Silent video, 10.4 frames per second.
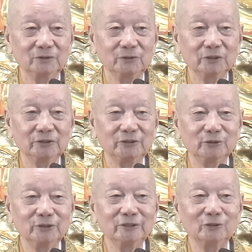Chuyện đó
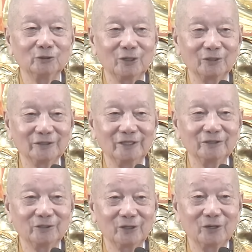chuyện riêng của nó, để
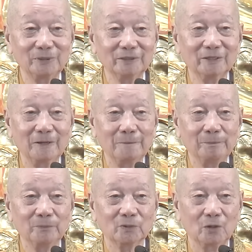cho nó biết.
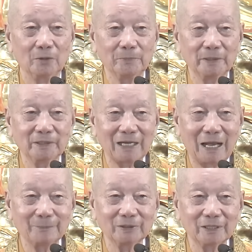Còn mình
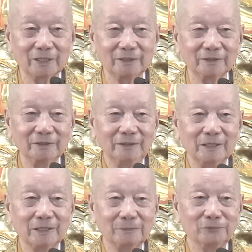làm cái này đó
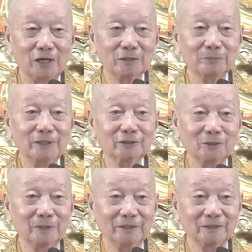là Phật biết
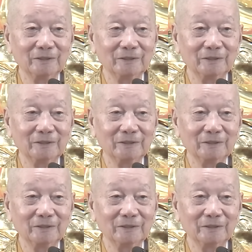cho mình,